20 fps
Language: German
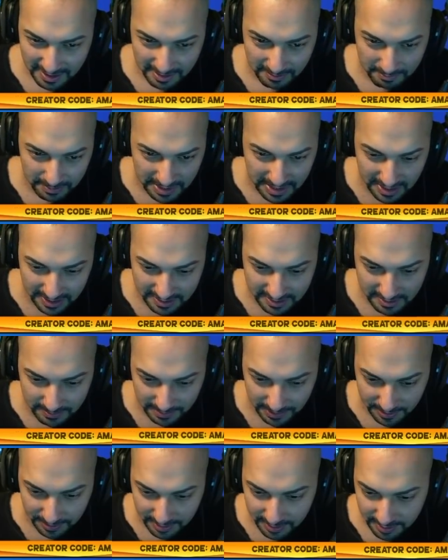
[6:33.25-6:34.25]
Menace, immer
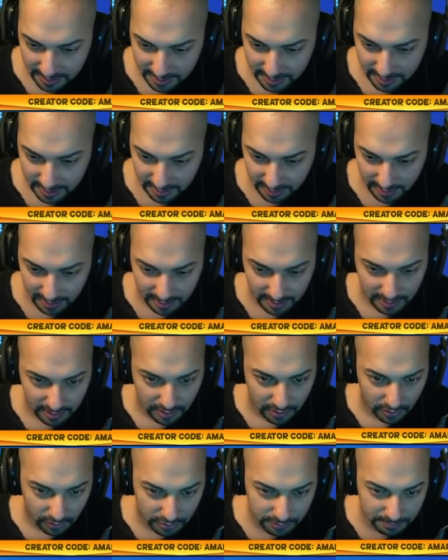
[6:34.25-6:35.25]
noch. Toll.
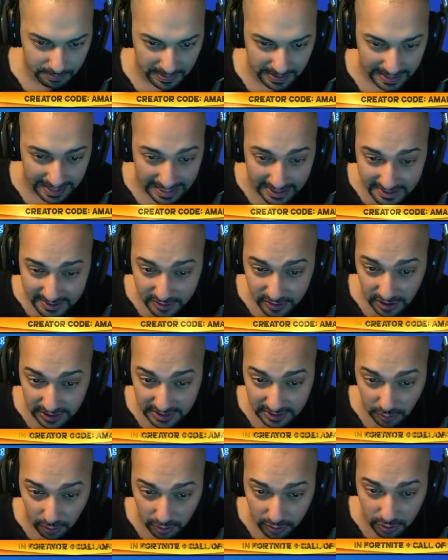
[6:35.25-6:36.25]
Und Menace
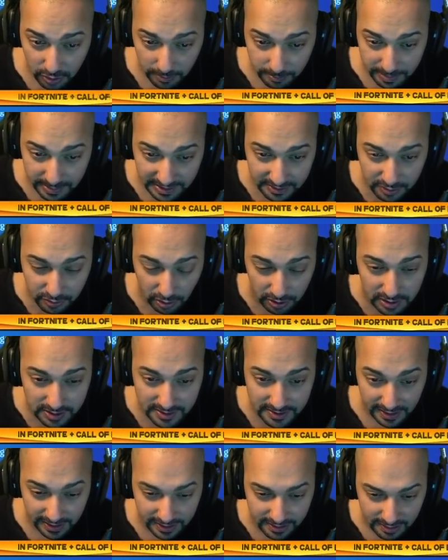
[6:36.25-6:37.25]
kann auch komplett Gold
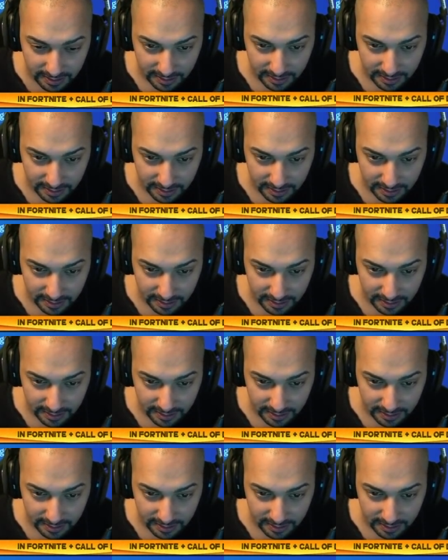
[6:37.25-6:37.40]
sein.